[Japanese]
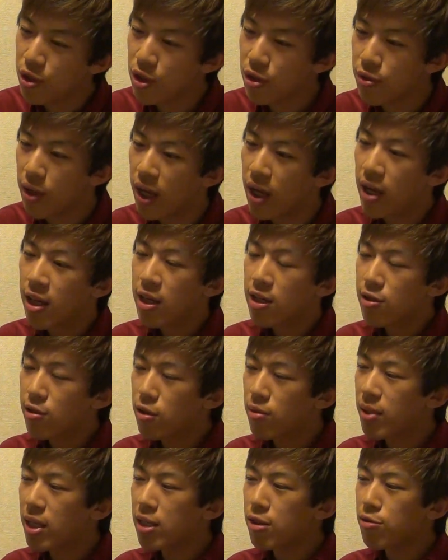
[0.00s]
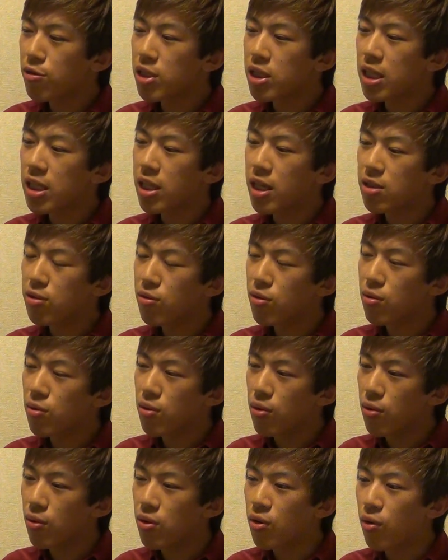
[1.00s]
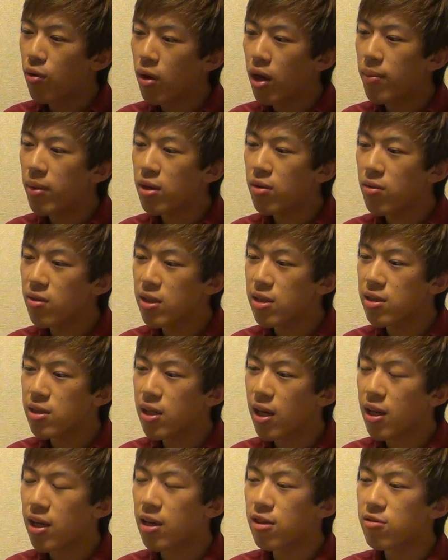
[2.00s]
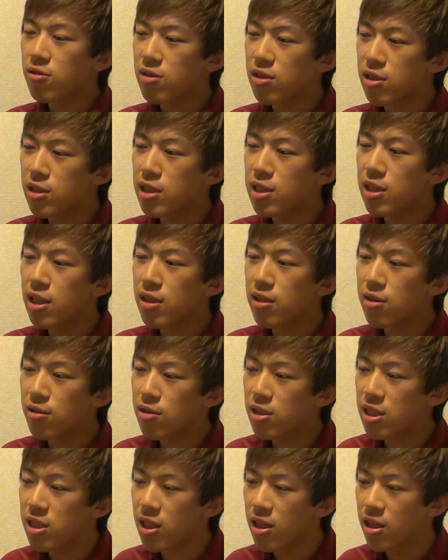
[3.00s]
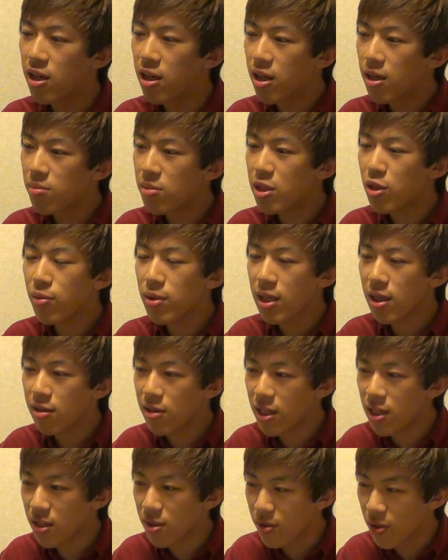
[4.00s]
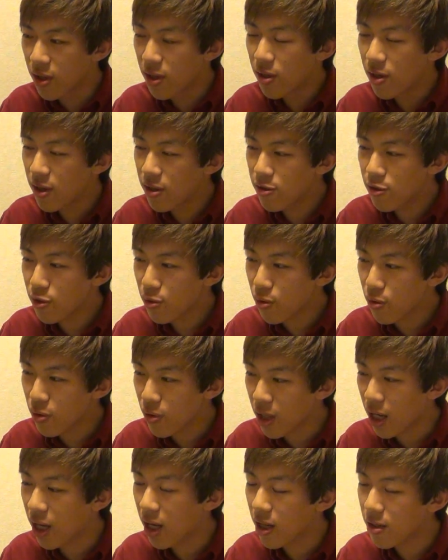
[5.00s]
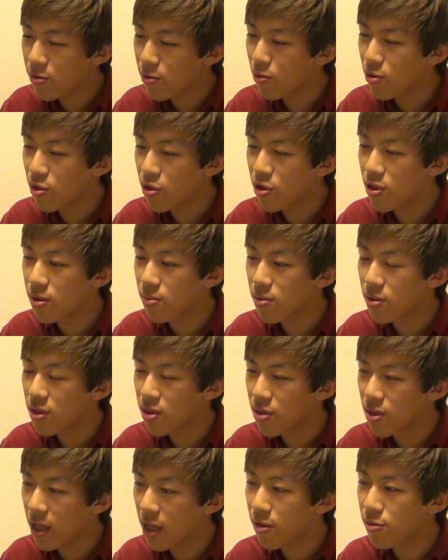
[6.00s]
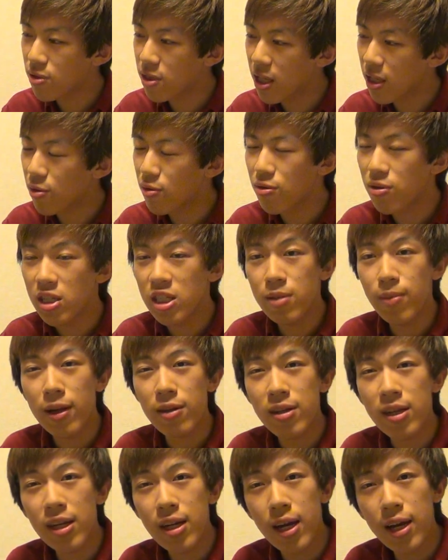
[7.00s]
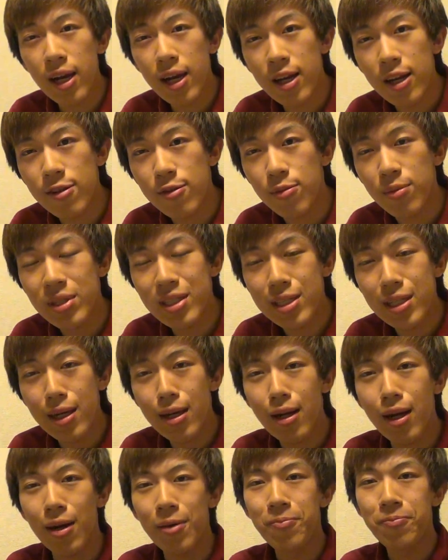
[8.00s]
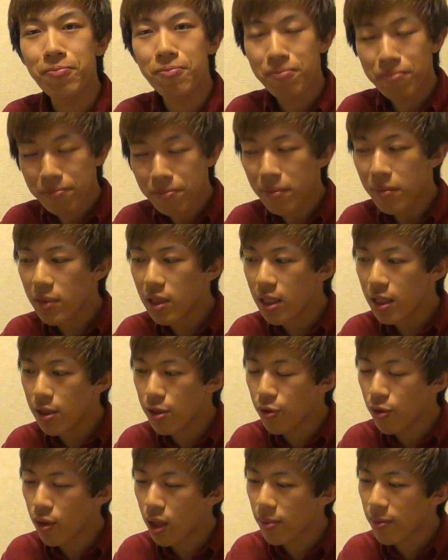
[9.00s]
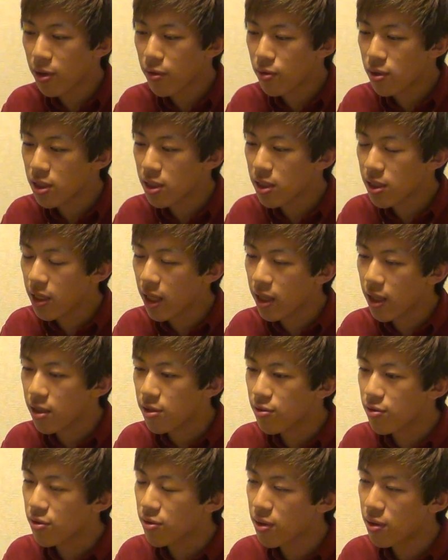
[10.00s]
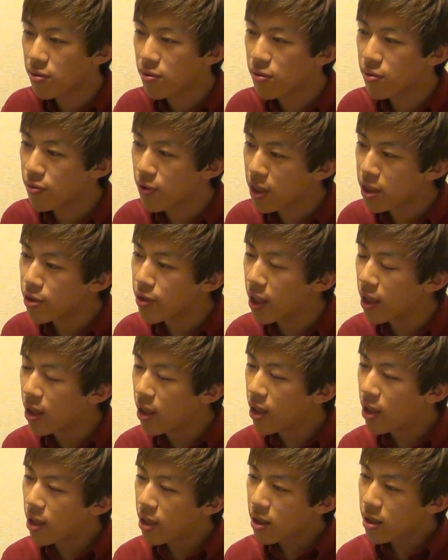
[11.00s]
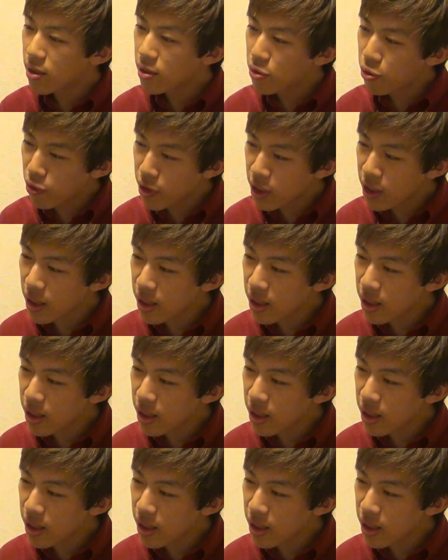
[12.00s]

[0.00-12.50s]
しくはその勉強していたそのことを横浜国立大学の推薦入試で認めてくれたということがその YouTube での成功の一番のきっかけかなと思いますだから横浜国立大学のあの私はどっち